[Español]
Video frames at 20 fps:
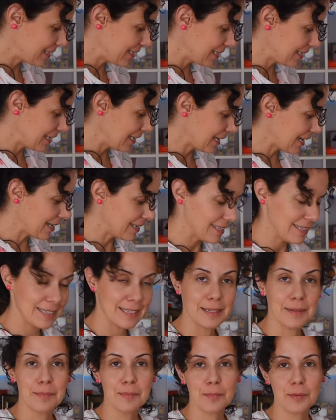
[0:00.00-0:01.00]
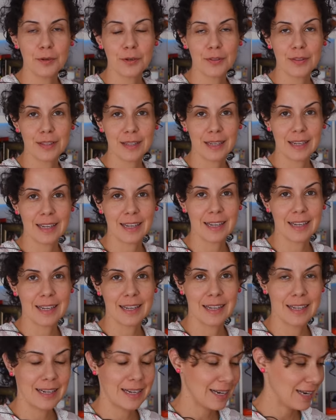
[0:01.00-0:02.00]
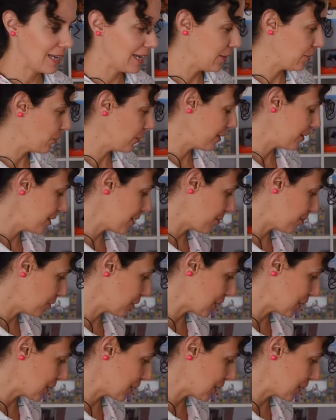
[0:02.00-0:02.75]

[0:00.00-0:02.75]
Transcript: si hay tiempo de que la dueña